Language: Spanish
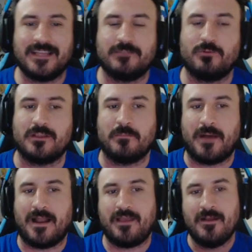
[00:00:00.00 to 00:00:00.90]
tweet,
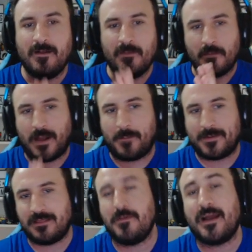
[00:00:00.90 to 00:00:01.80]
¿vale? Para
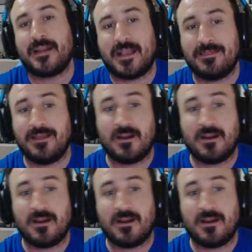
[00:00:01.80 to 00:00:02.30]
participar, ¿qué hay que hacer?